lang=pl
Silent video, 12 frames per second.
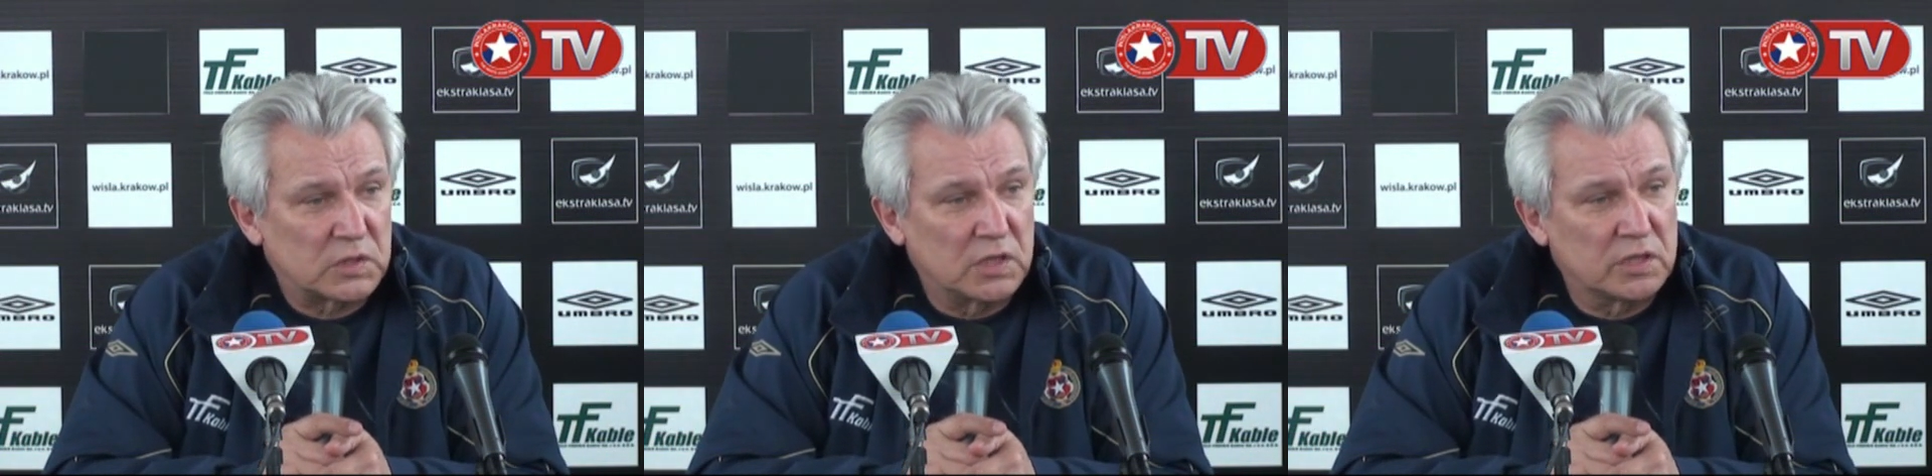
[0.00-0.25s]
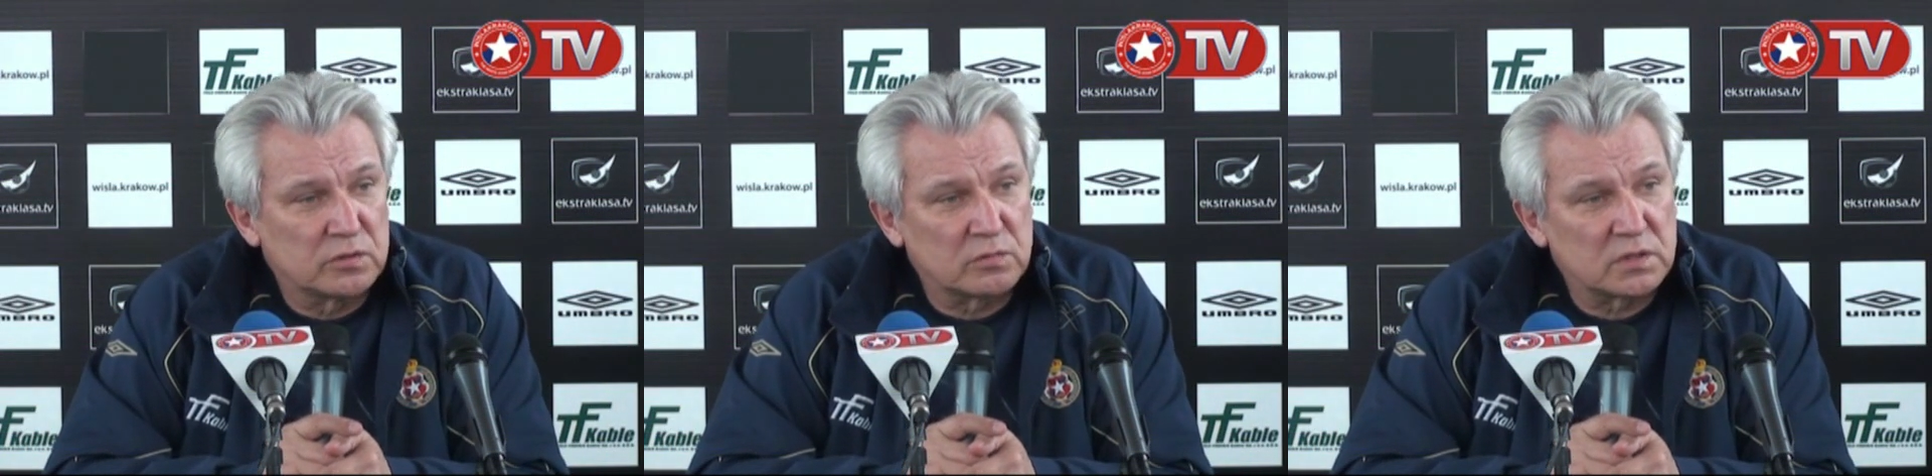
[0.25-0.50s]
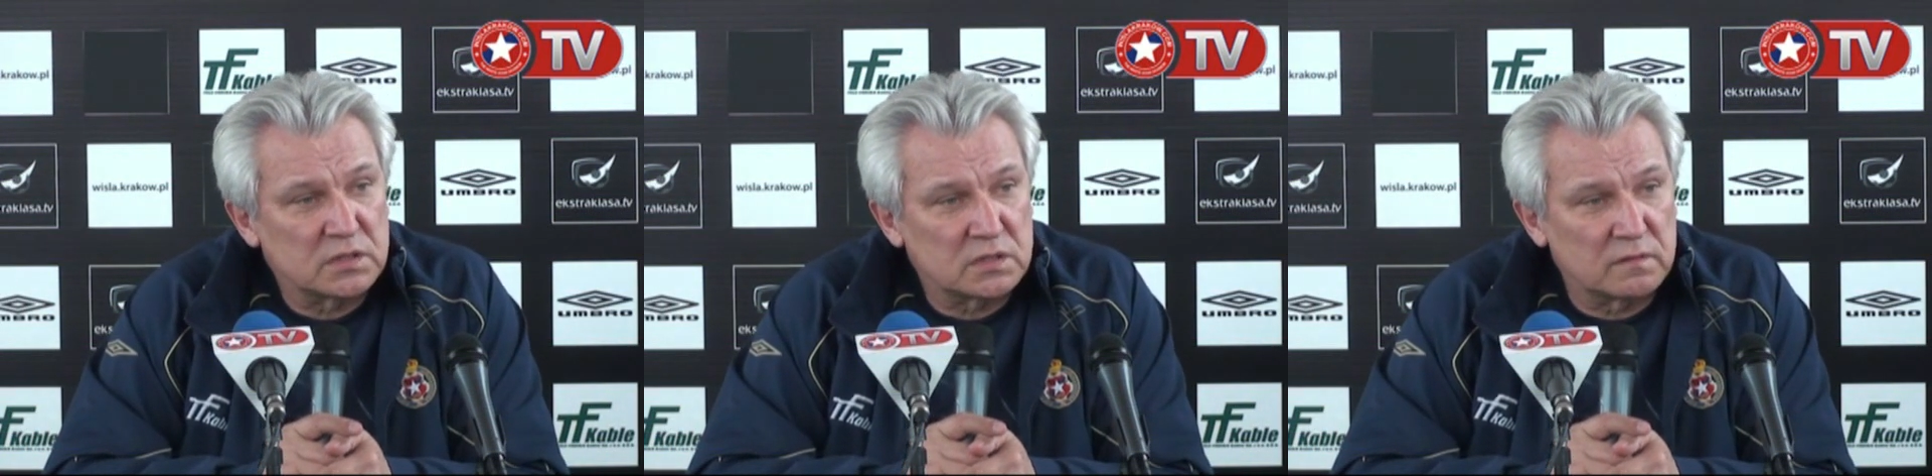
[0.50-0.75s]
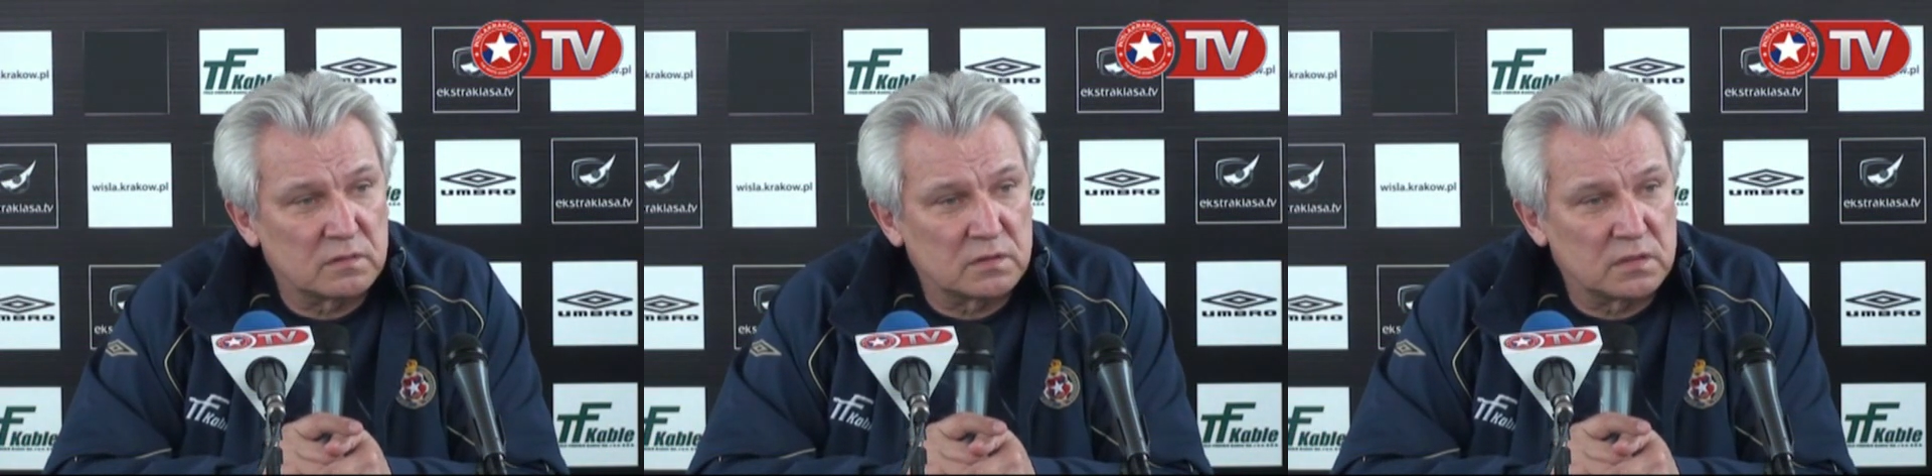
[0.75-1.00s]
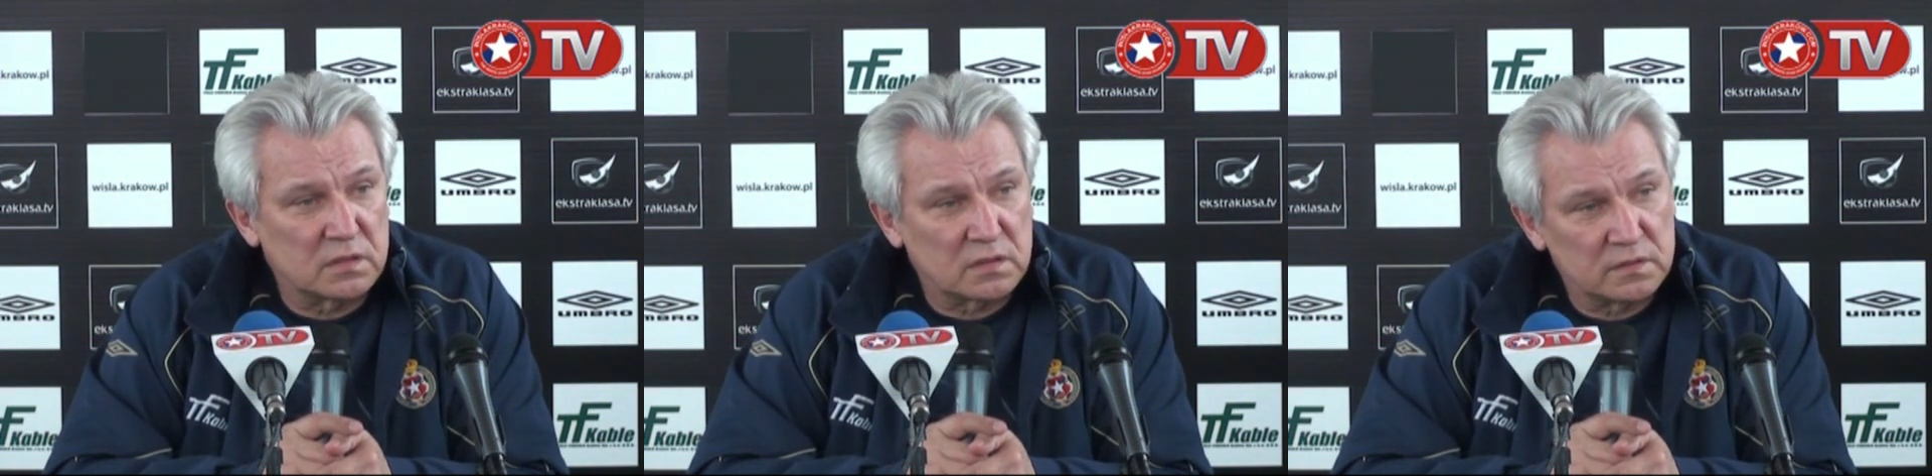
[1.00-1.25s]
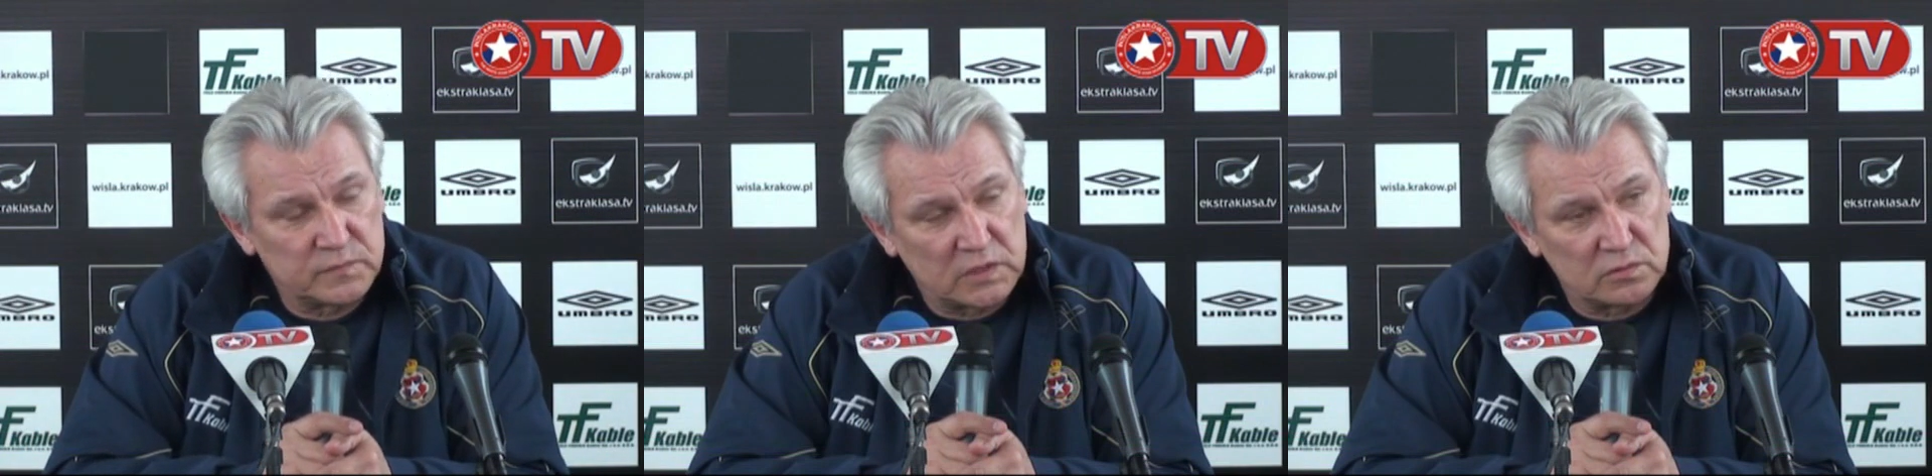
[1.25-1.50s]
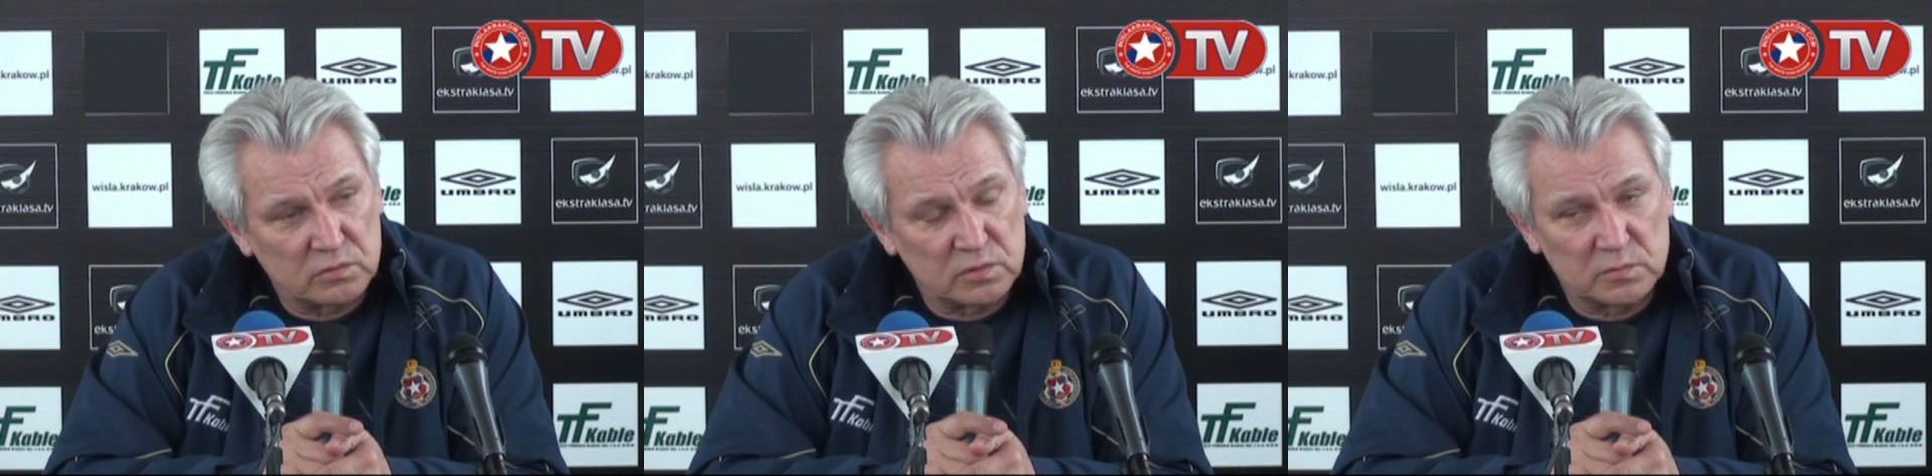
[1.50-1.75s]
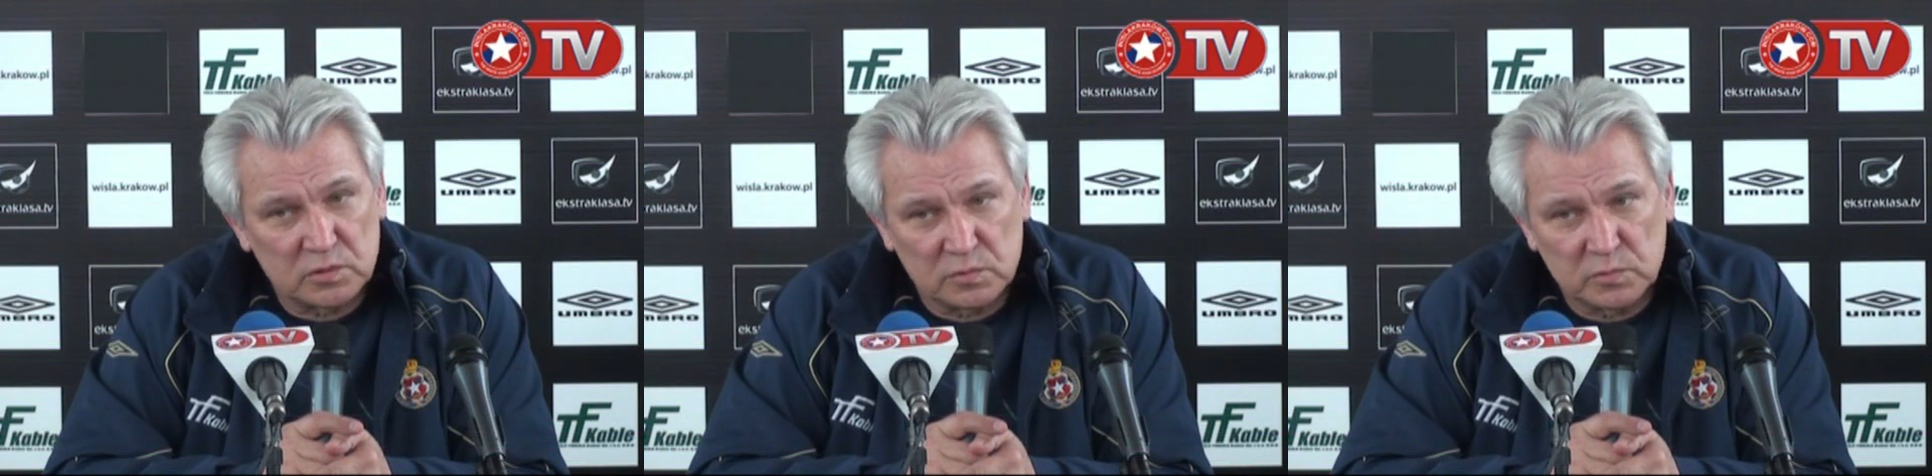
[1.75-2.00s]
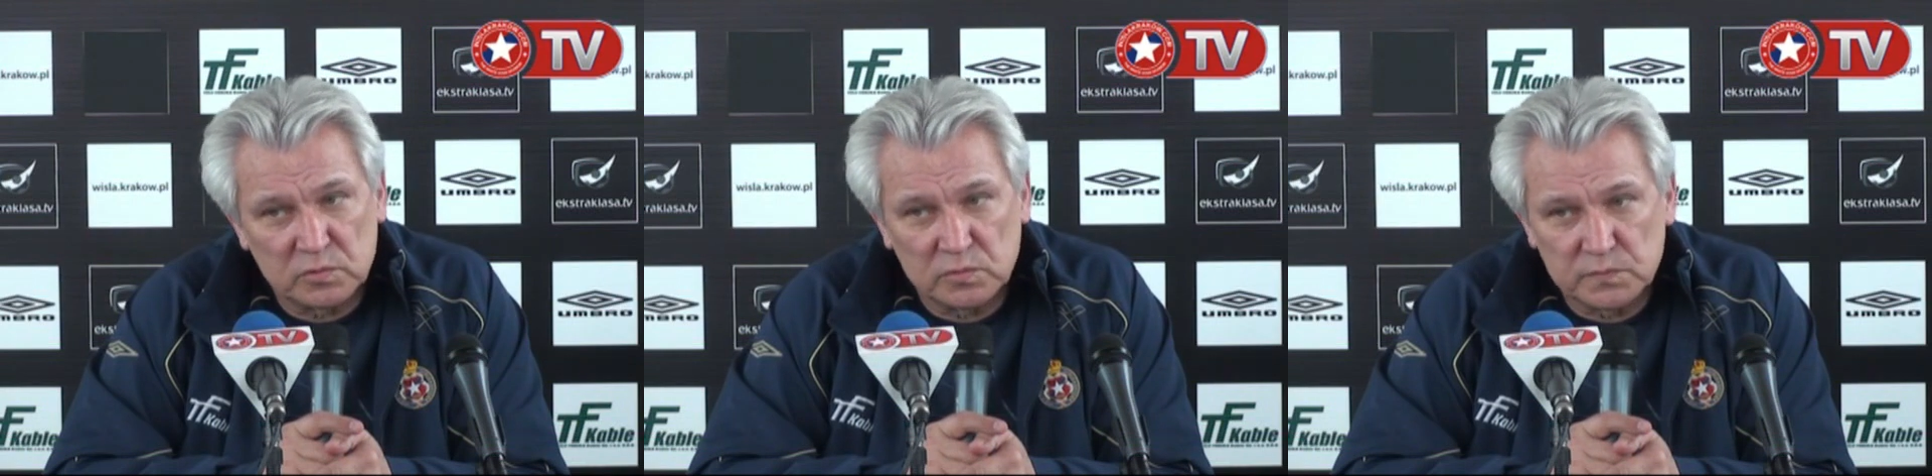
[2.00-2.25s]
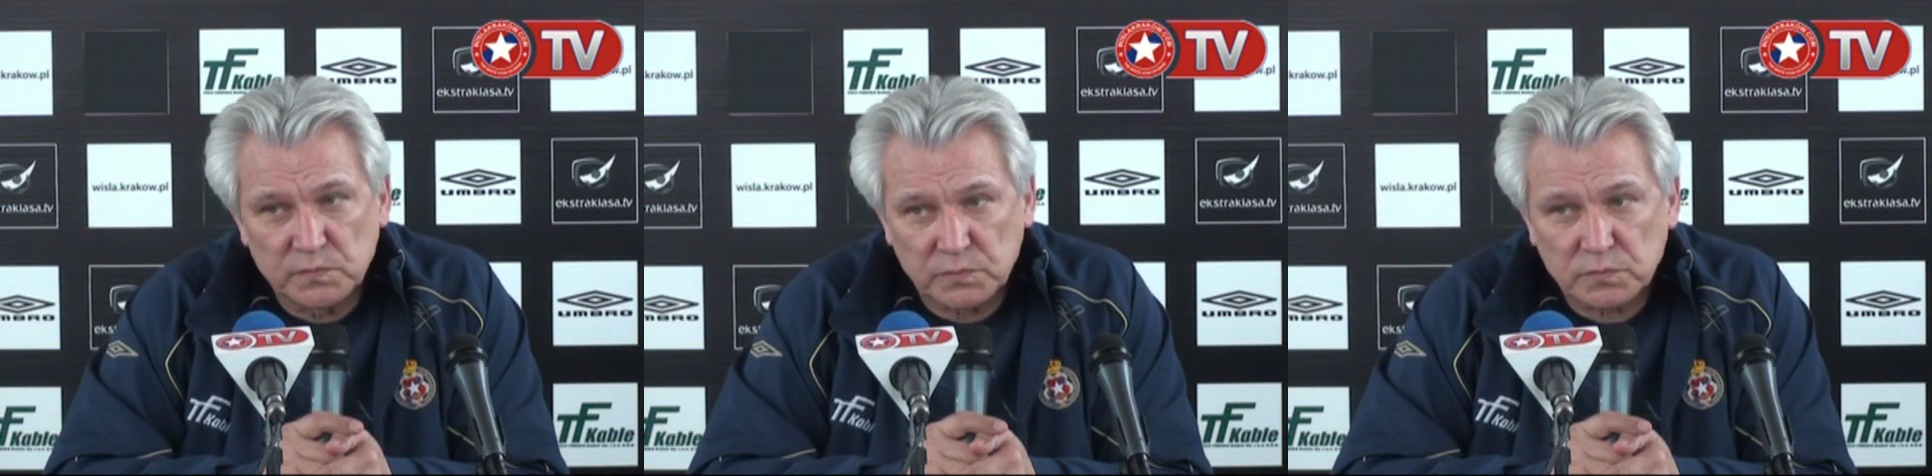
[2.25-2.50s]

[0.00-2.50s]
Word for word: e, drugi zawodnik na drugim słupku.